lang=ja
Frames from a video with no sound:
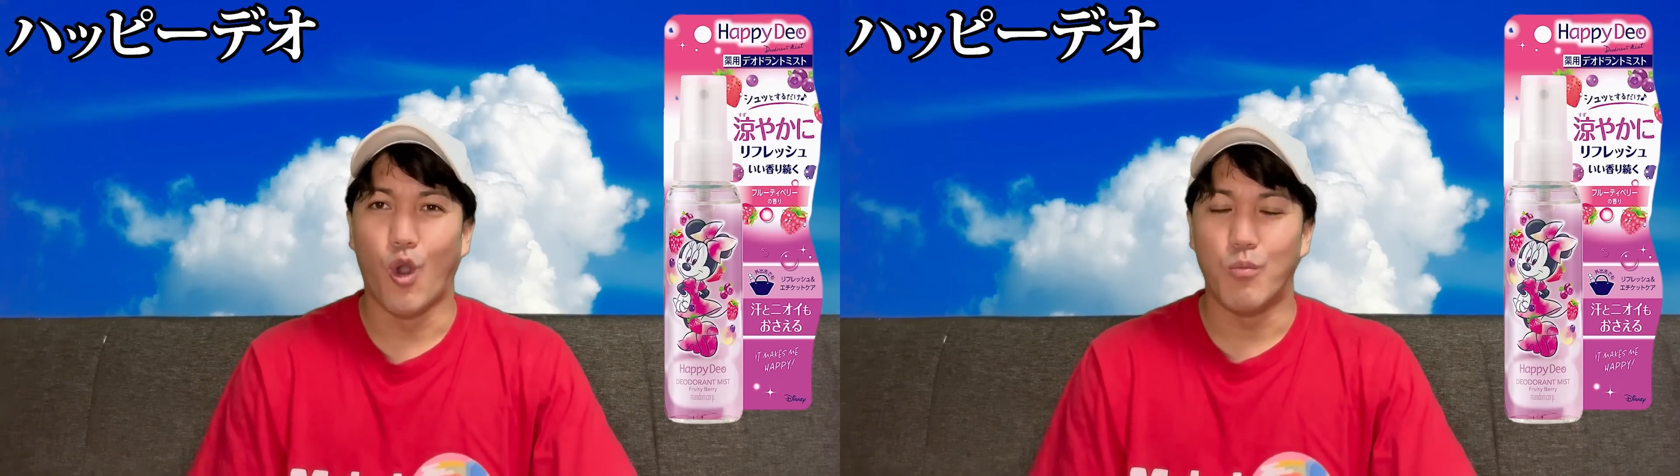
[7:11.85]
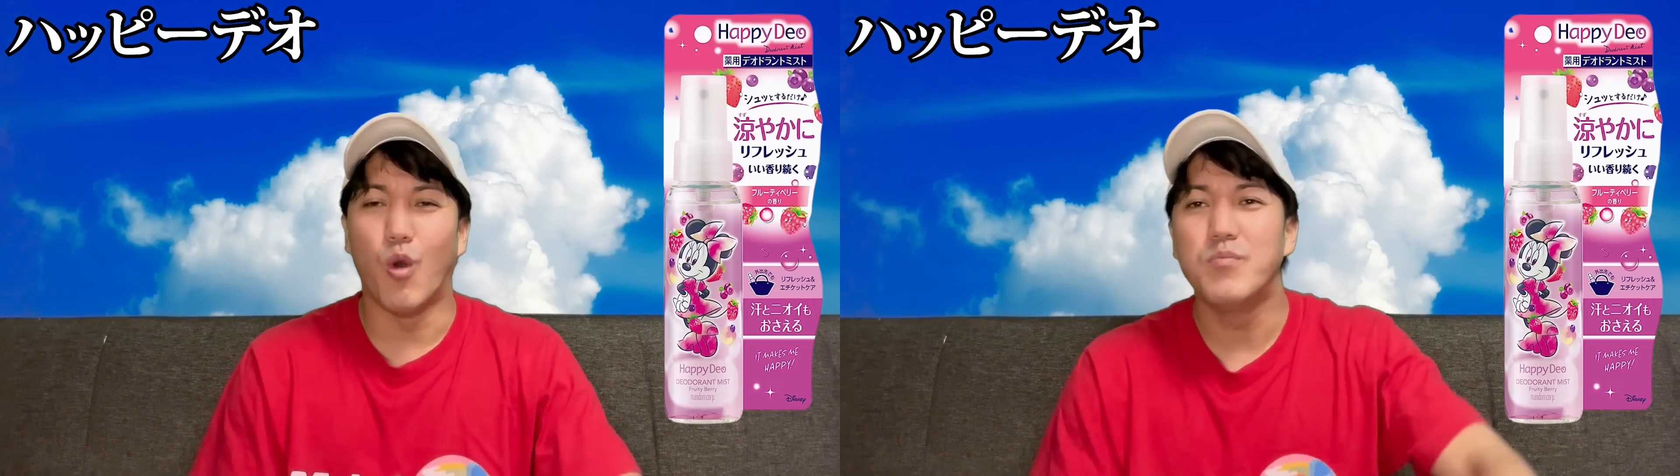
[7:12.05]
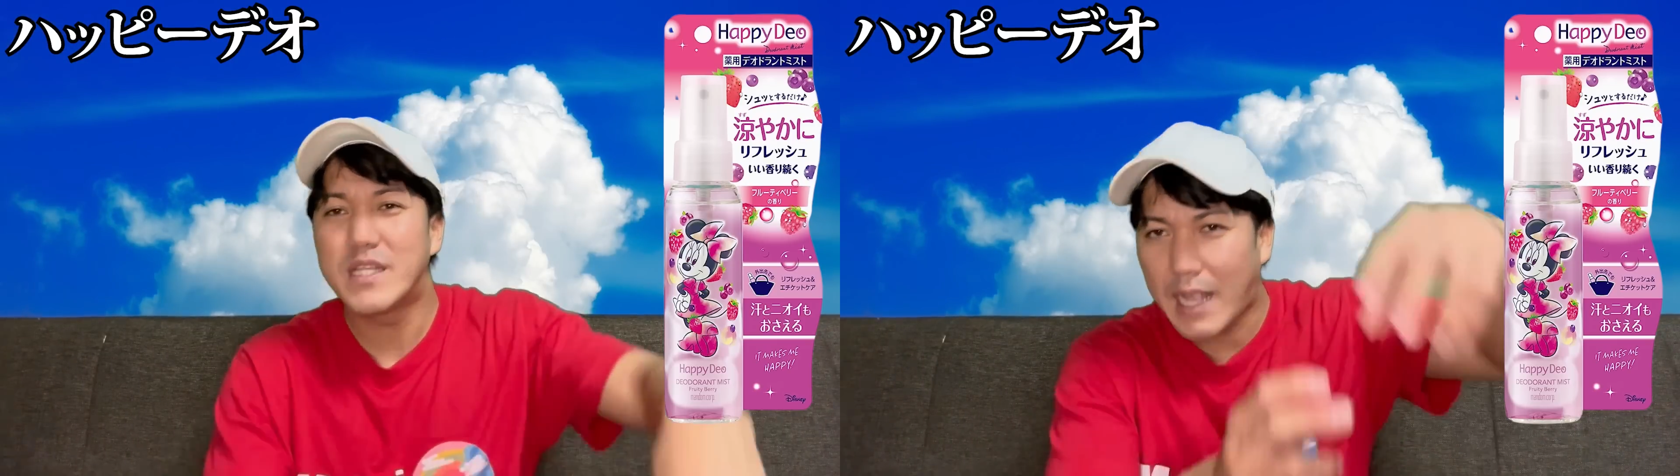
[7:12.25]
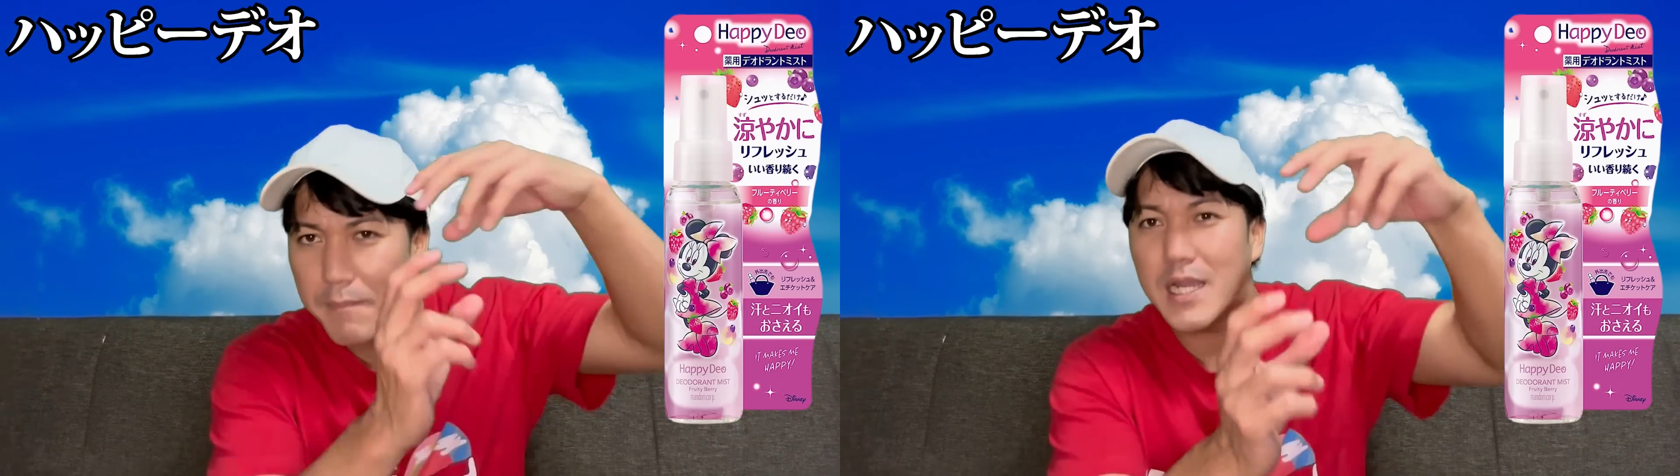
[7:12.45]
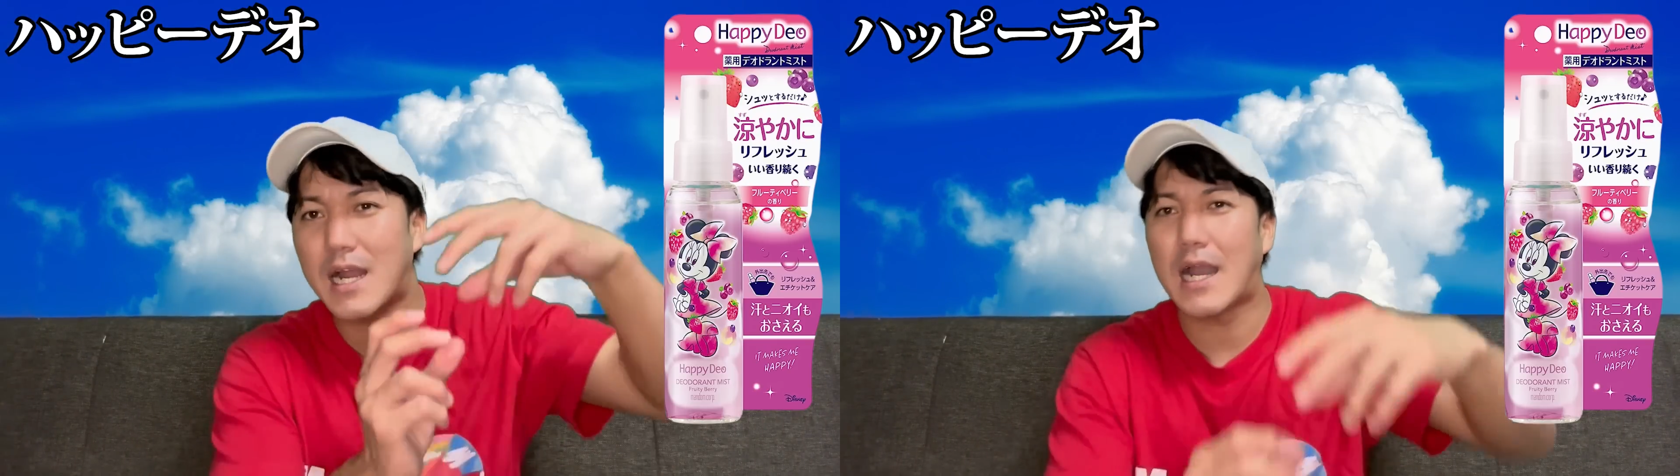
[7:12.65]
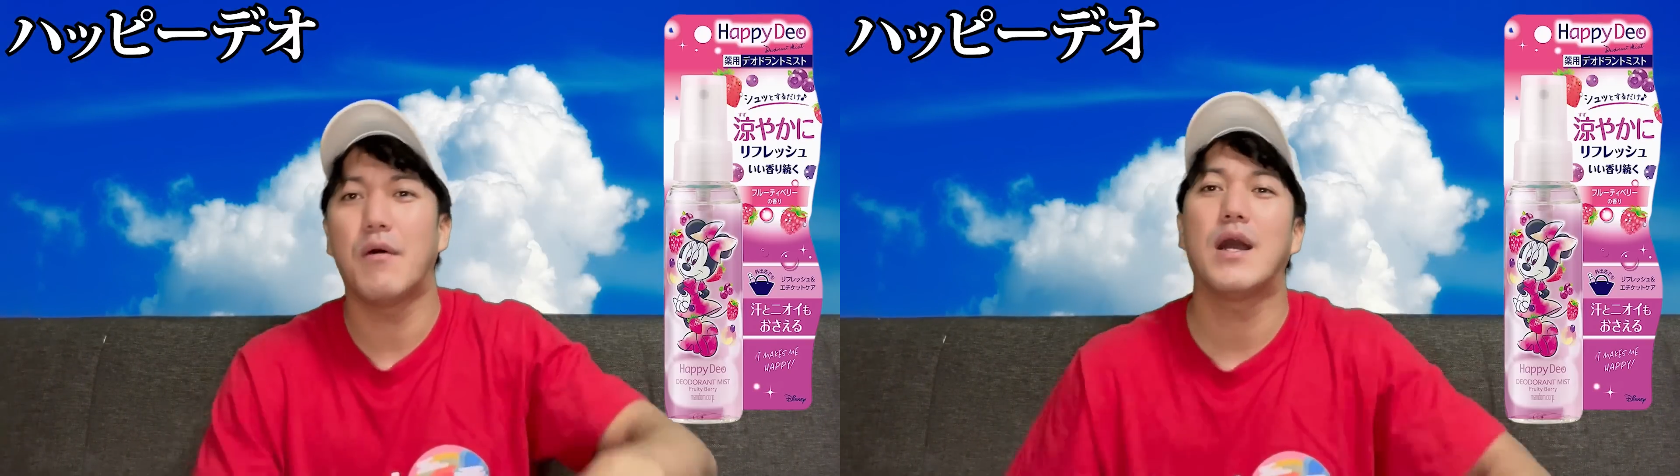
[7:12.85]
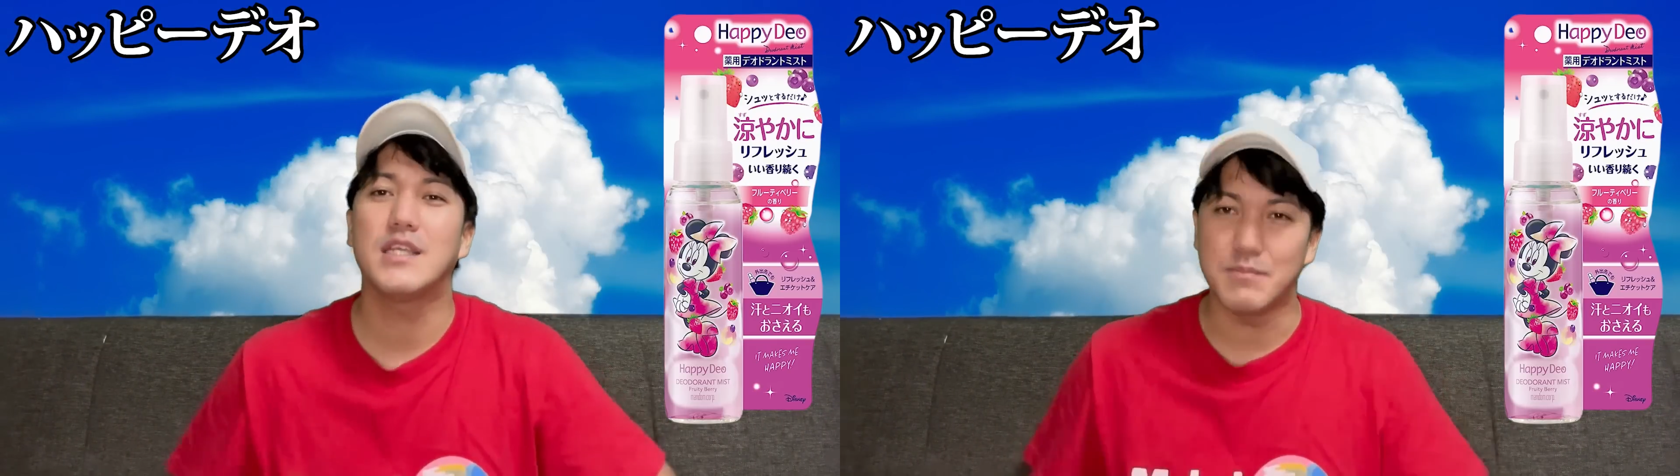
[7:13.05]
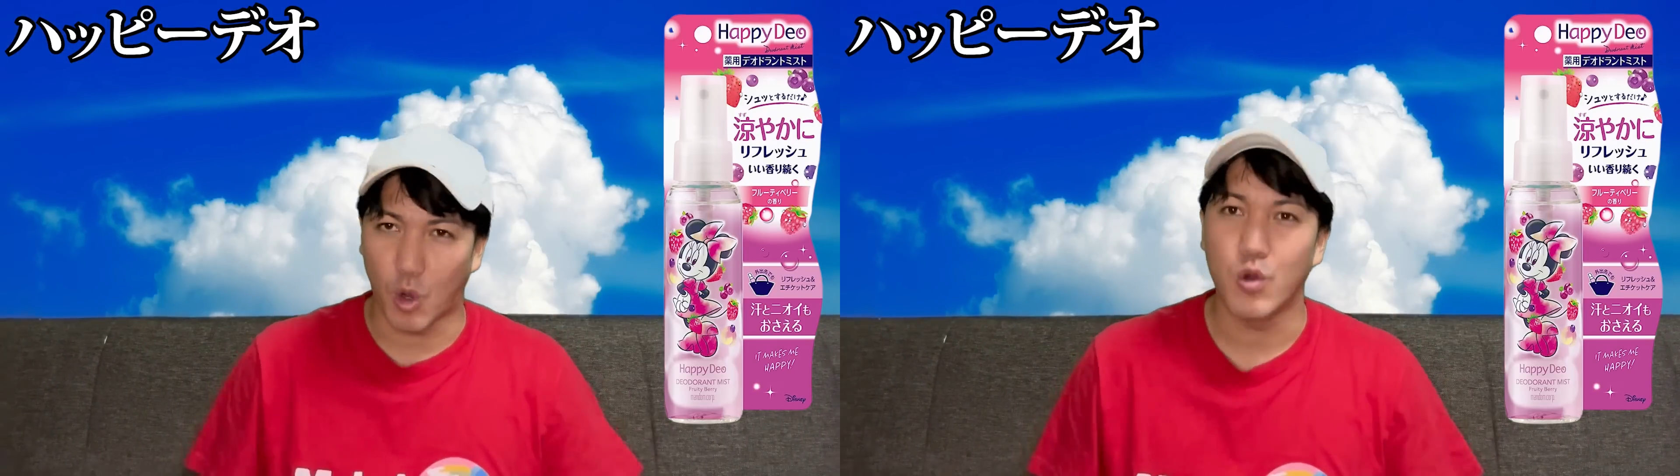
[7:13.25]
もう見た目が可
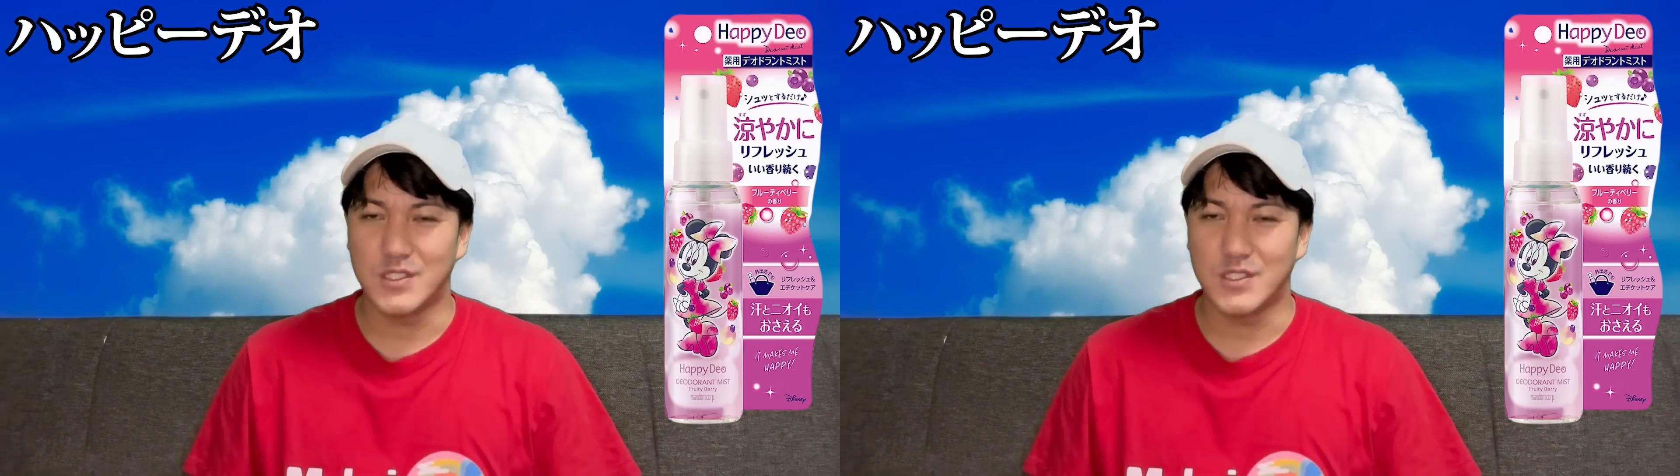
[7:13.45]
愛いもん。